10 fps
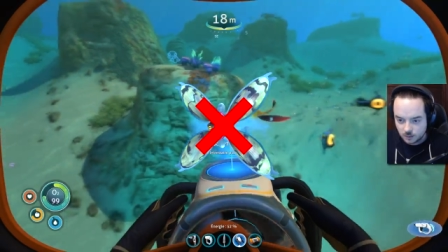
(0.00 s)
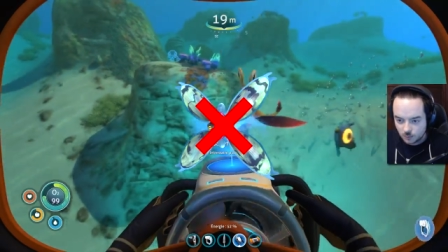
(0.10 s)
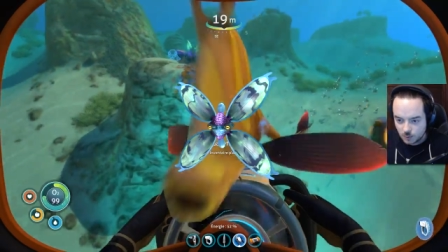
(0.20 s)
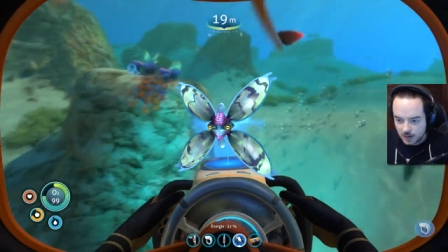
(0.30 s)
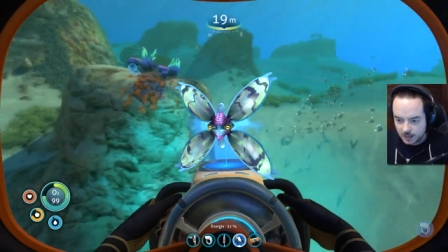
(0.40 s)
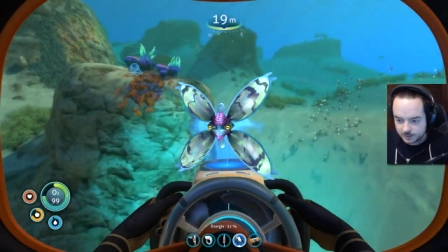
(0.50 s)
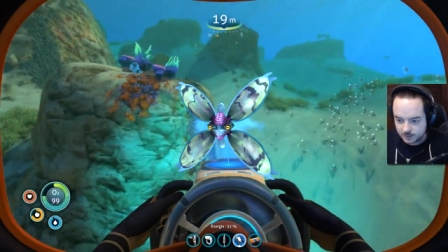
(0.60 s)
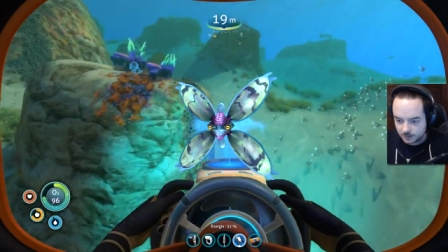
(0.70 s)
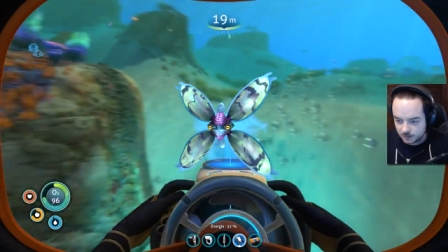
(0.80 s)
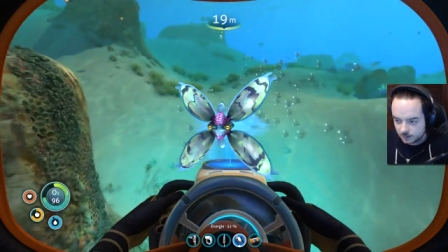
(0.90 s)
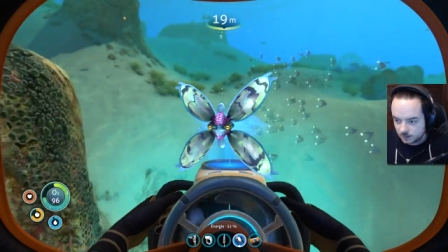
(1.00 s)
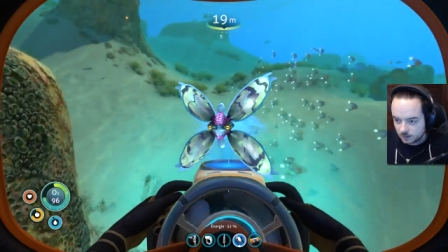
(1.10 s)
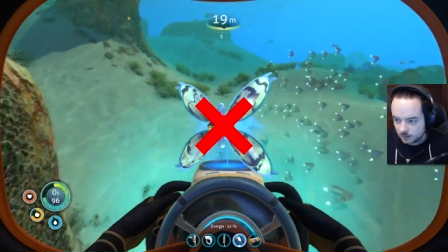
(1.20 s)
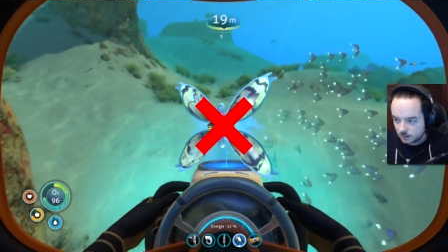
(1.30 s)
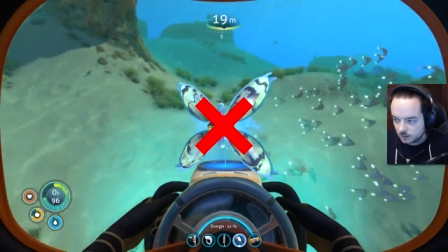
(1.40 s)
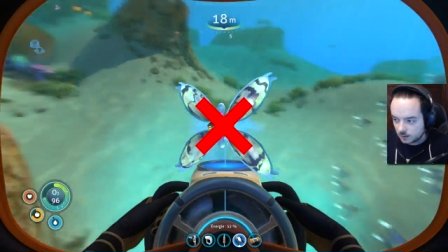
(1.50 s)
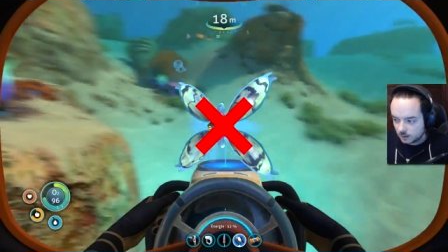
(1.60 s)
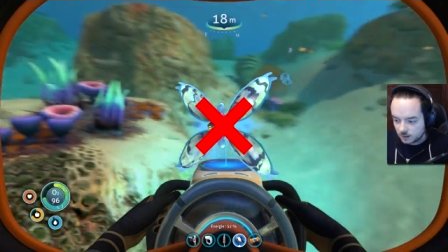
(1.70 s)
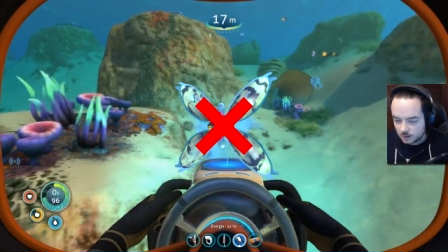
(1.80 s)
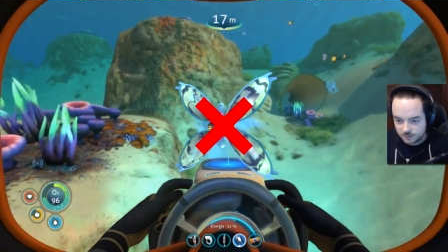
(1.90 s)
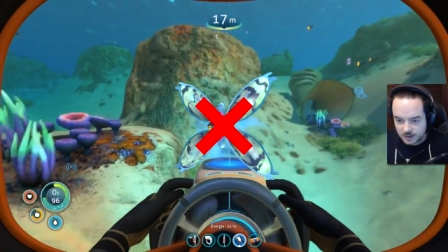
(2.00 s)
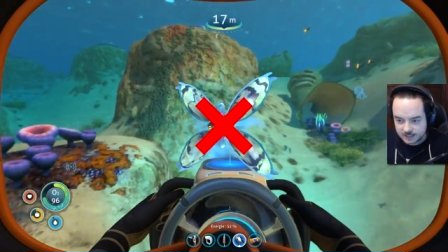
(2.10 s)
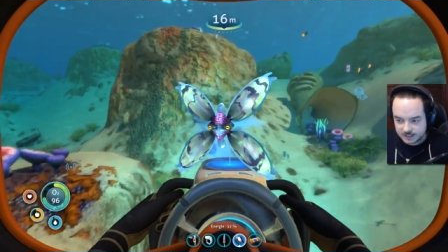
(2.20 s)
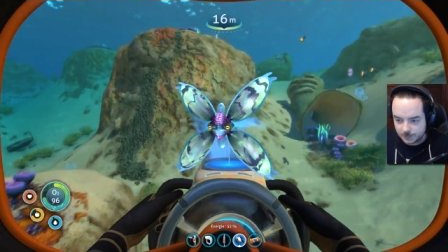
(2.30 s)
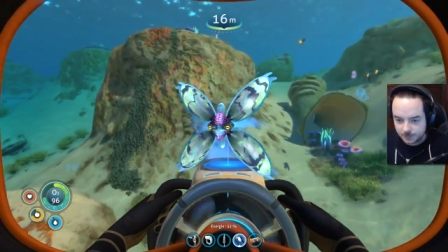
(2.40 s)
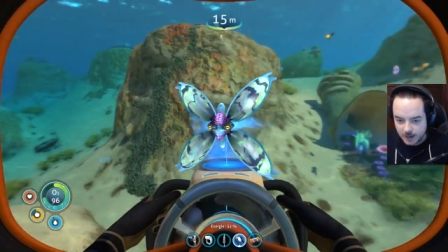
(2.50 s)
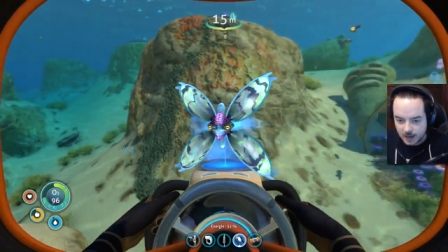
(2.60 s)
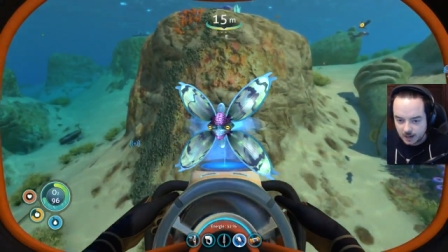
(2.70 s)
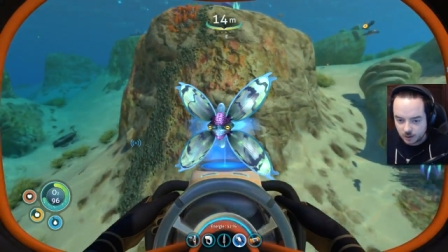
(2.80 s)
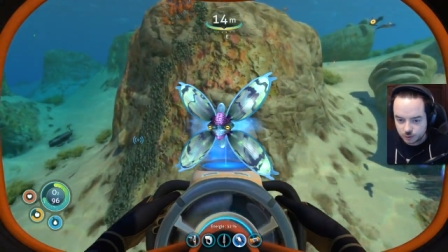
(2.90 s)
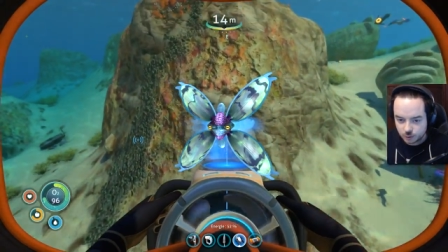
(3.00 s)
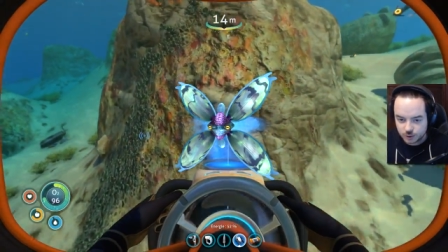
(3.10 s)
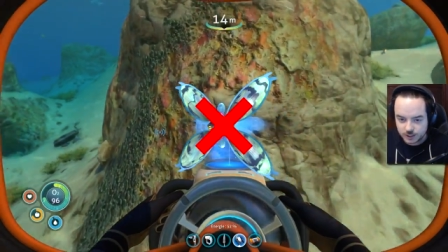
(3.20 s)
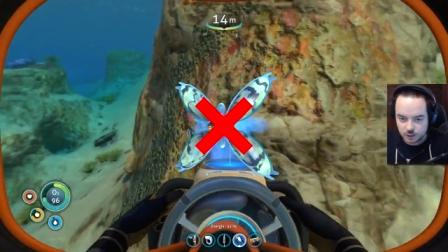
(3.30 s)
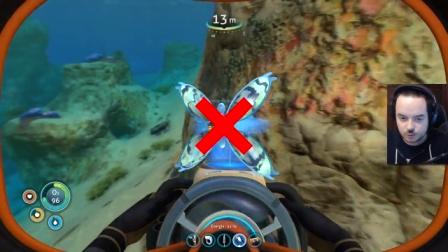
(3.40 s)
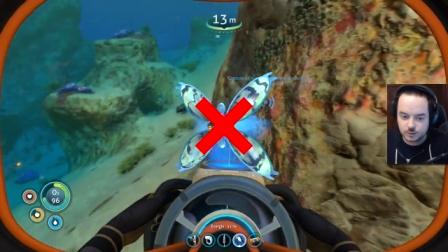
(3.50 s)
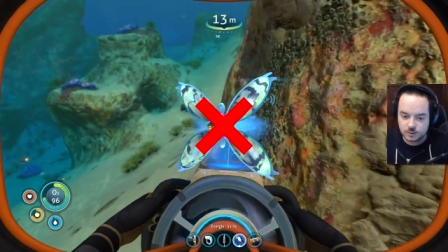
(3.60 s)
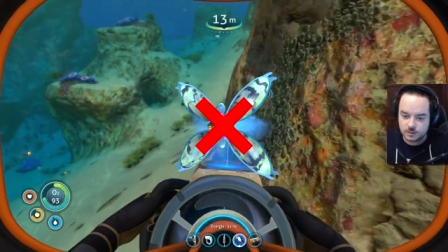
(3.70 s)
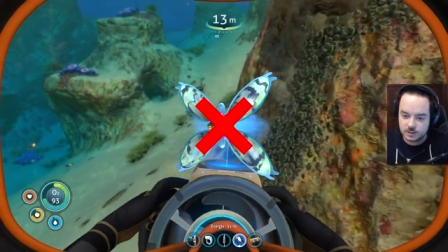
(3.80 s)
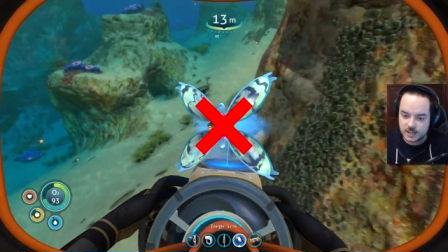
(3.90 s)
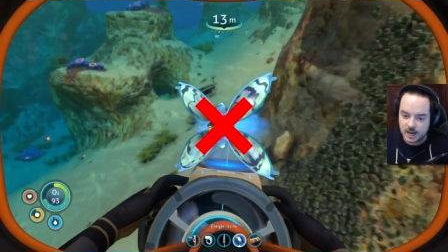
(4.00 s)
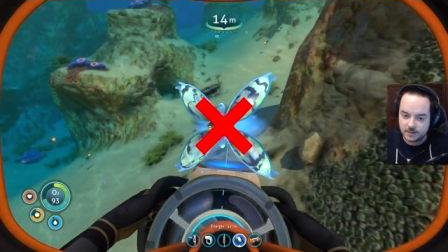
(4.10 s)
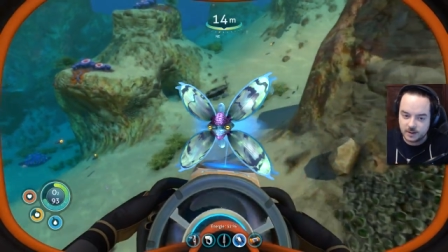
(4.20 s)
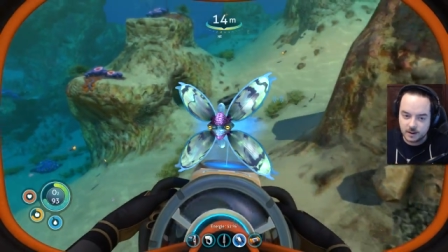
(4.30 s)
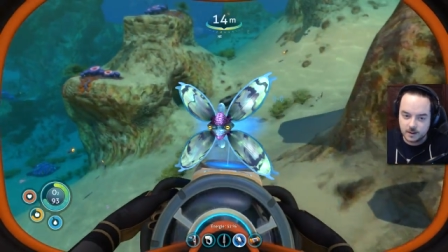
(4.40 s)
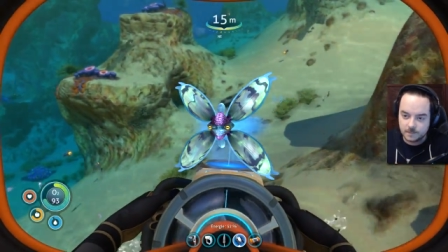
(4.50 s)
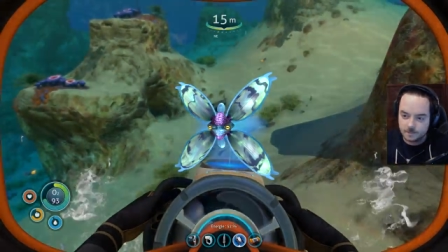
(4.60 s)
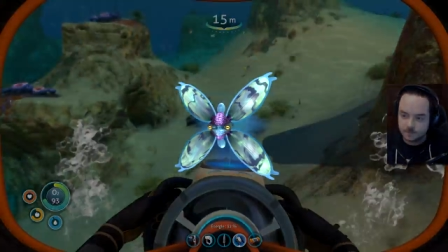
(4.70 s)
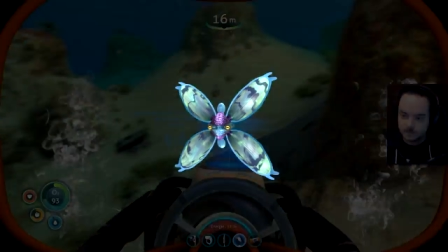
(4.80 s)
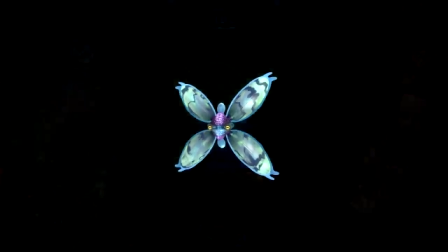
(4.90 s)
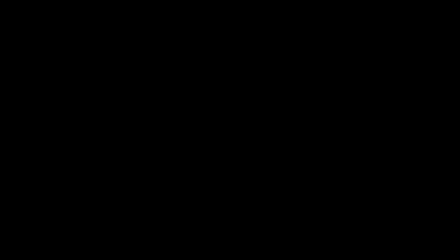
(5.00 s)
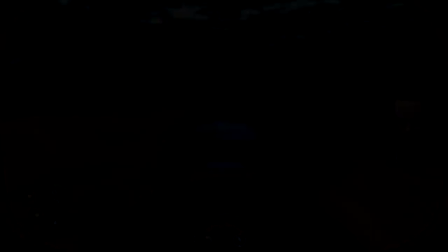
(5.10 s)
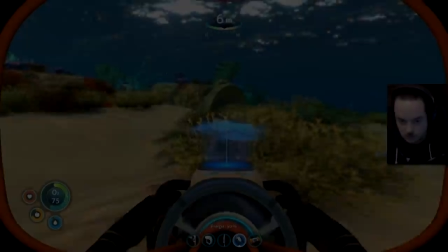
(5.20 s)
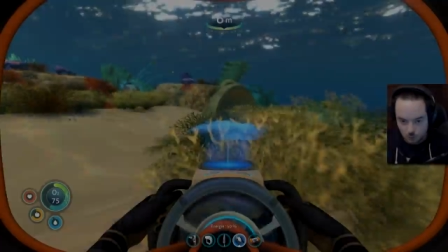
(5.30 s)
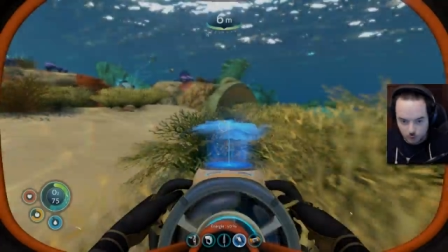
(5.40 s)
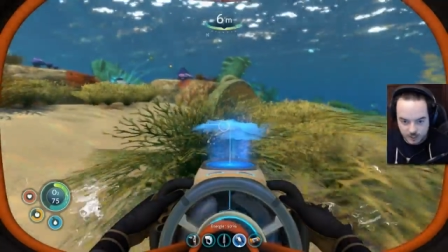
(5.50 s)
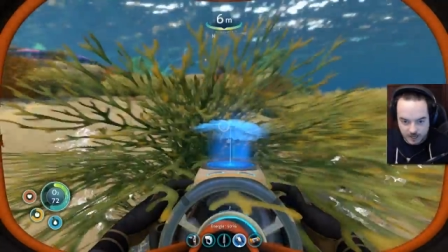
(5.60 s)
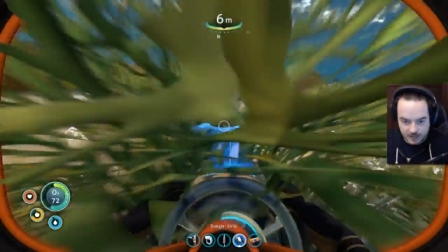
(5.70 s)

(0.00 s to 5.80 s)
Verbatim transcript: What Vlax, ça me parle alors que je recherche du titane Ok,